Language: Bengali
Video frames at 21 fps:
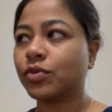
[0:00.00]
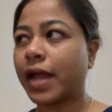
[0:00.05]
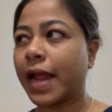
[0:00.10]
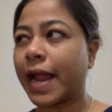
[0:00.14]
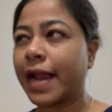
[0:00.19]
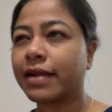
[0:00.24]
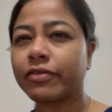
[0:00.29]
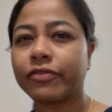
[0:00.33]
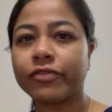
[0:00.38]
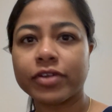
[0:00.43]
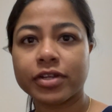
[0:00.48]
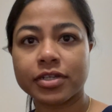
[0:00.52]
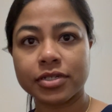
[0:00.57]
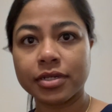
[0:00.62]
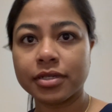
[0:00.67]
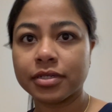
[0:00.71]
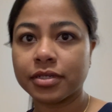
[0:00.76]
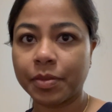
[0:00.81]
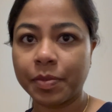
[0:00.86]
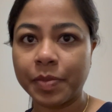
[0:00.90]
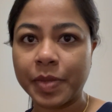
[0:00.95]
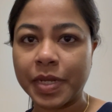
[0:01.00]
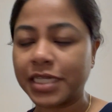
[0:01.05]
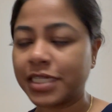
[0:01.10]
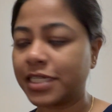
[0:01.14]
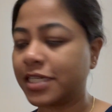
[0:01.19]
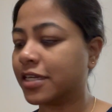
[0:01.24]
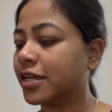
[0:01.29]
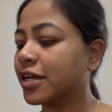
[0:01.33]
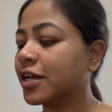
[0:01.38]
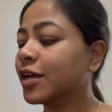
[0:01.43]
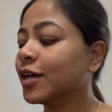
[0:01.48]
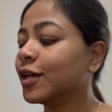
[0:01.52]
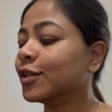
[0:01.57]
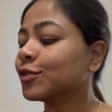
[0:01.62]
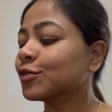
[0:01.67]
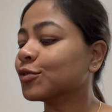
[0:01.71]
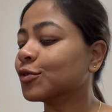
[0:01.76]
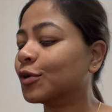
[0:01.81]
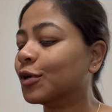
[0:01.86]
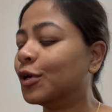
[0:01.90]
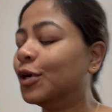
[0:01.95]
অ্যাট্রাকশনটা বেশি তো